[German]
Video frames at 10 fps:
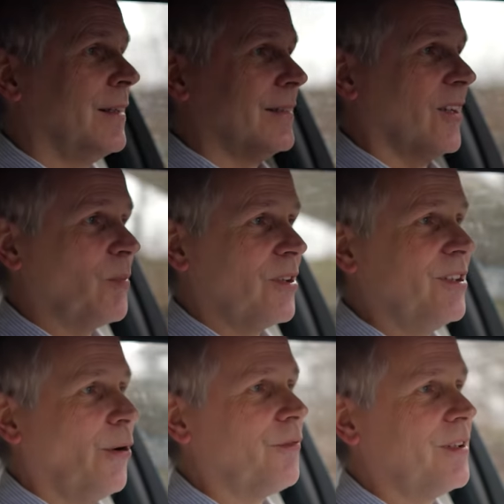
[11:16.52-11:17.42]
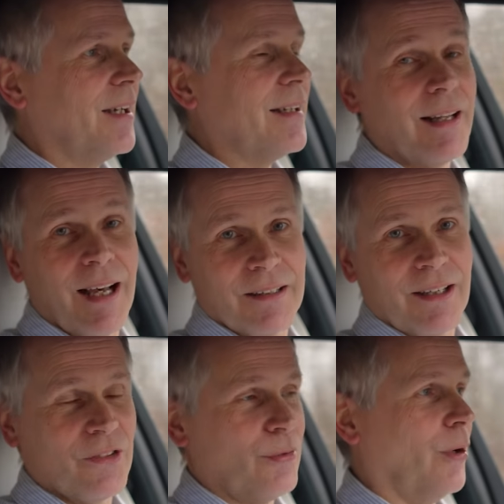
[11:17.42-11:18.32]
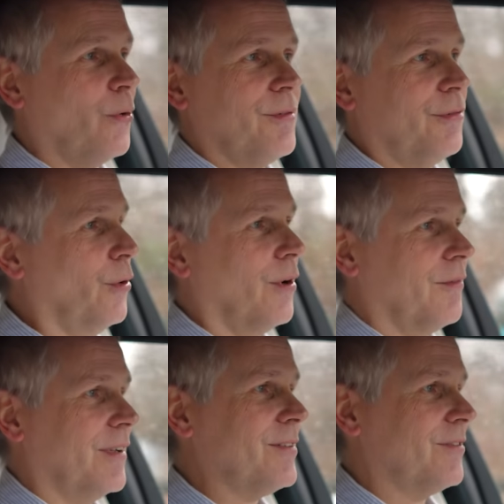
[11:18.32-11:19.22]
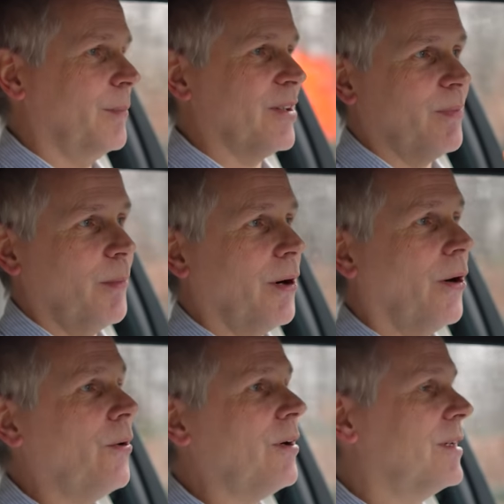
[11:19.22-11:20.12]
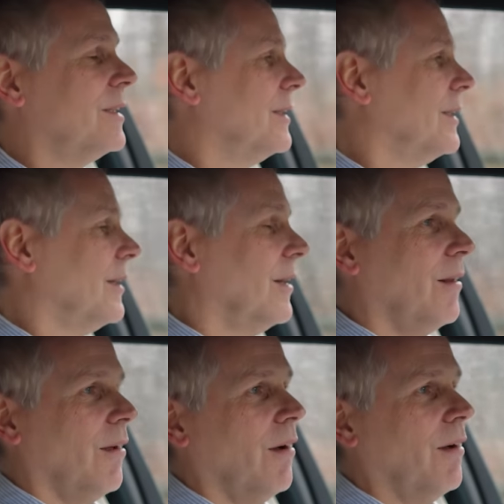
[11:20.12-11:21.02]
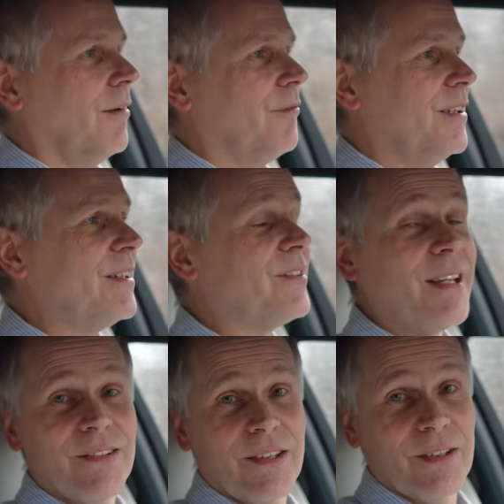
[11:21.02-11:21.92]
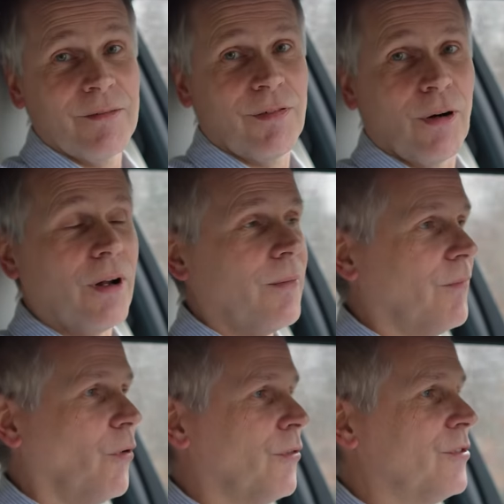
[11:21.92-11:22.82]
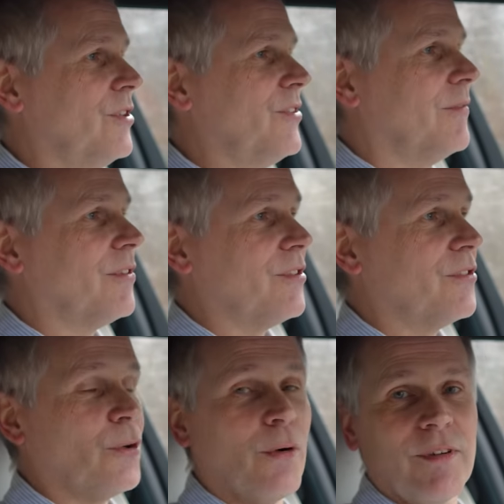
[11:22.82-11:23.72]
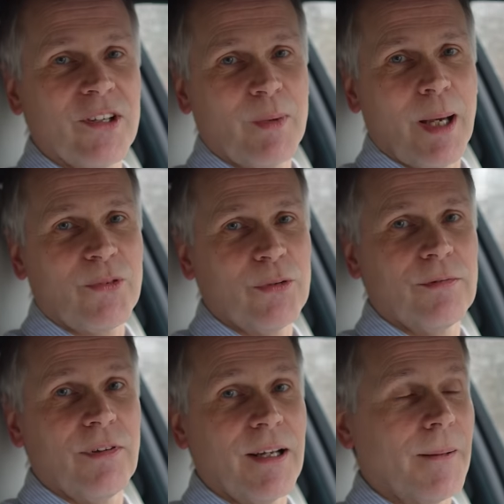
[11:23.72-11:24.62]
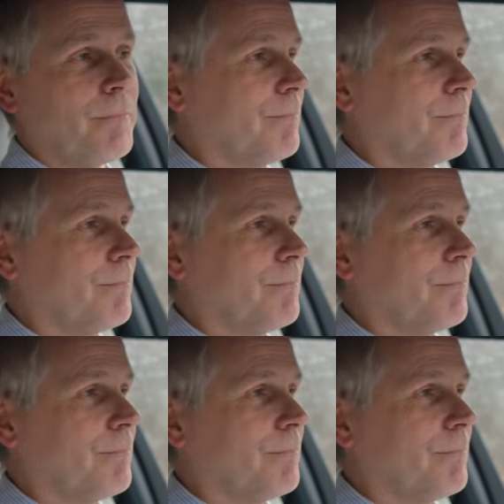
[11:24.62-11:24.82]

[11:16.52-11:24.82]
dass man die auch wieder entladen kann zu Hause für irgendwas, wenn man es mal braucht. Äh, finde ich sehr, sehr sinnvoll. Und diese Investition wäre es mir absolut wert.